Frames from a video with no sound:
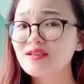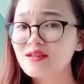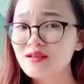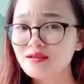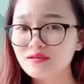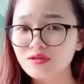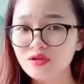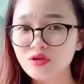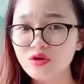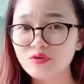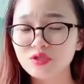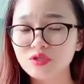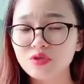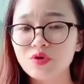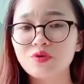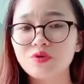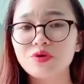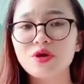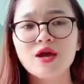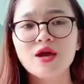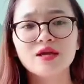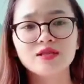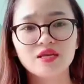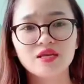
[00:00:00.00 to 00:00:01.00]
là nhiều rồi
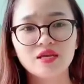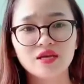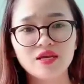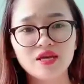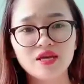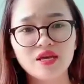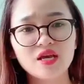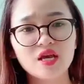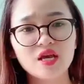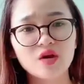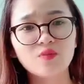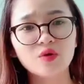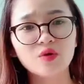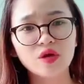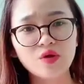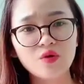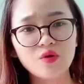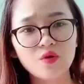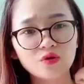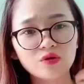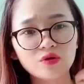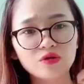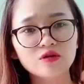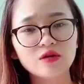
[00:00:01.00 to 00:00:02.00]
thì khi có một cái
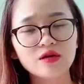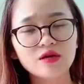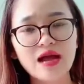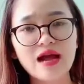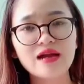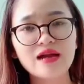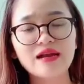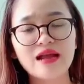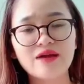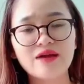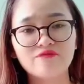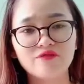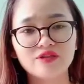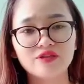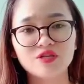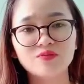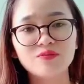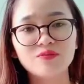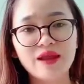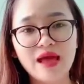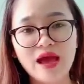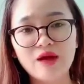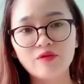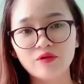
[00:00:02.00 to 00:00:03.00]
ngôn ngữ khác nạp vào trong
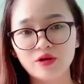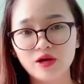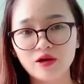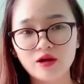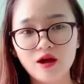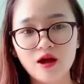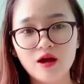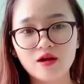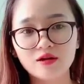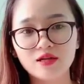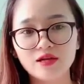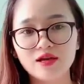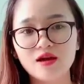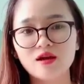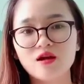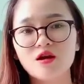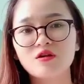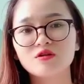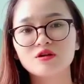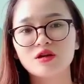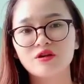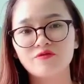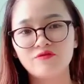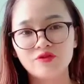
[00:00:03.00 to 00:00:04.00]
não của các con thì các con
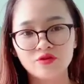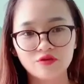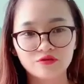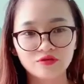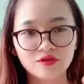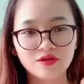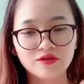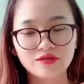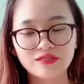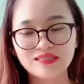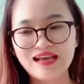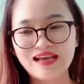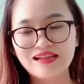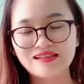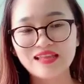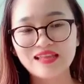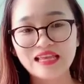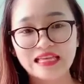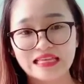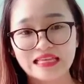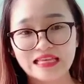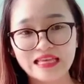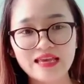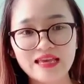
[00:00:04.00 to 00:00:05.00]
cần phải có thời gian thích
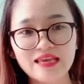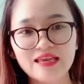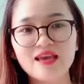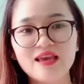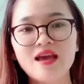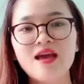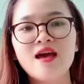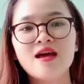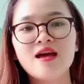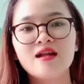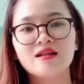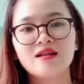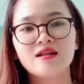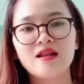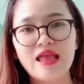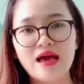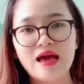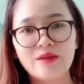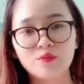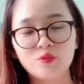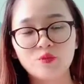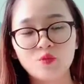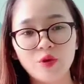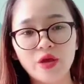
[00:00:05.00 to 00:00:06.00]
nghi làm
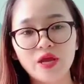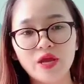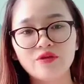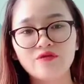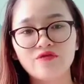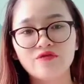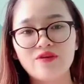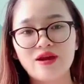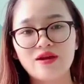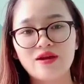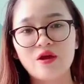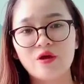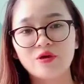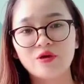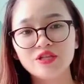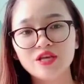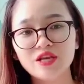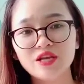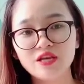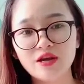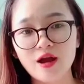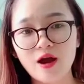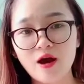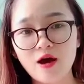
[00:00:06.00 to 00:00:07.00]
quen và đón nhận
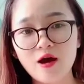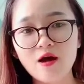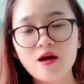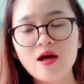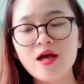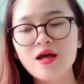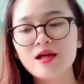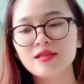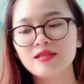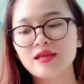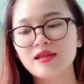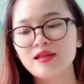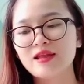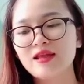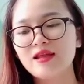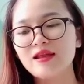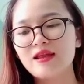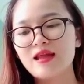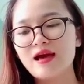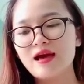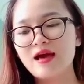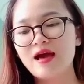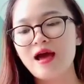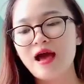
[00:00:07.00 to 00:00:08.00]
nó thế nên
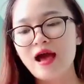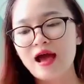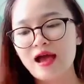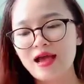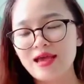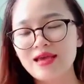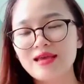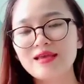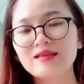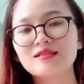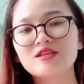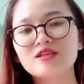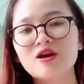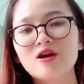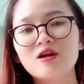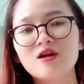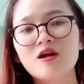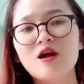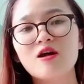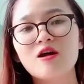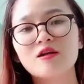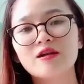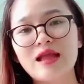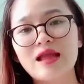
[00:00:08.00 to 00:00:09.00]
là hãy cho
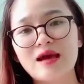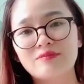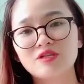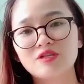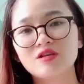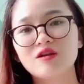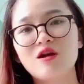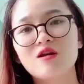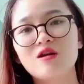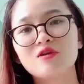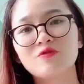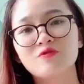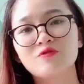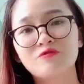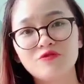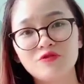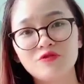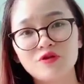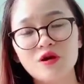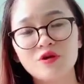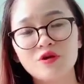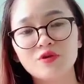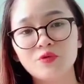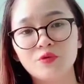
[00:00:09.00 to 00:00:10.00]
con nạp cho con
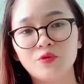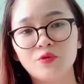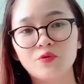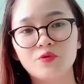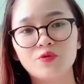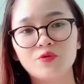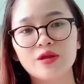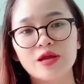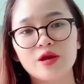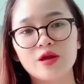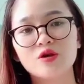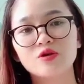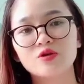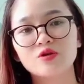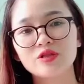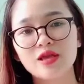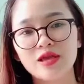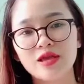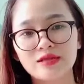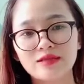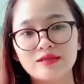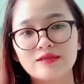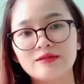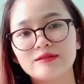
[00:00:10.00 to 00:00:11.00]
vừa đủ để con có thể
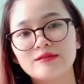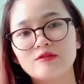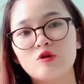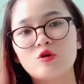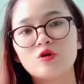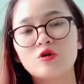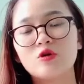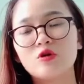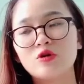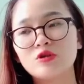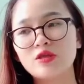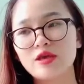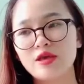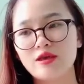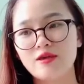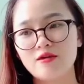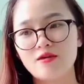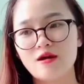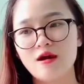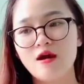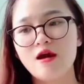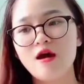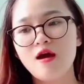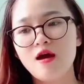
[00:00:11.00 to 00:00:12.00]
con có thể
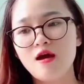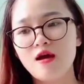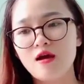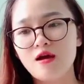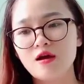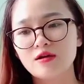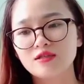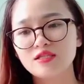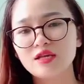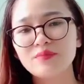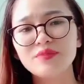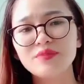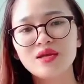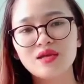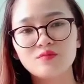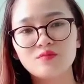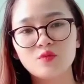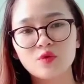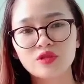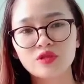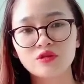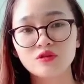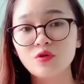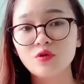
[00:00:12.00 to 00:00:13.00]
uh, chấp nhận một cái
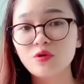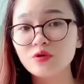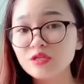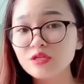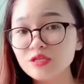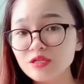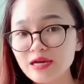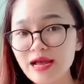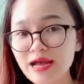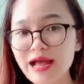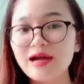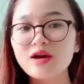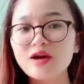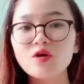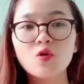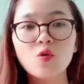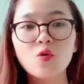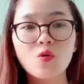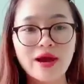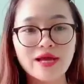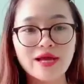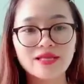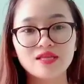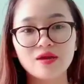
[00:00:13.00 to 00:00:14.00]
thứ ngôn ngữ khác
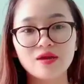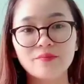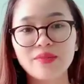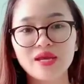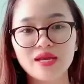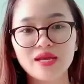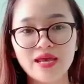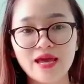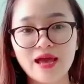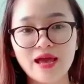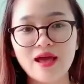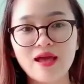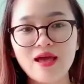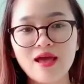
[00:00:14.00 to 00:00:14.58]
ngoài tiếng mẹ đẻ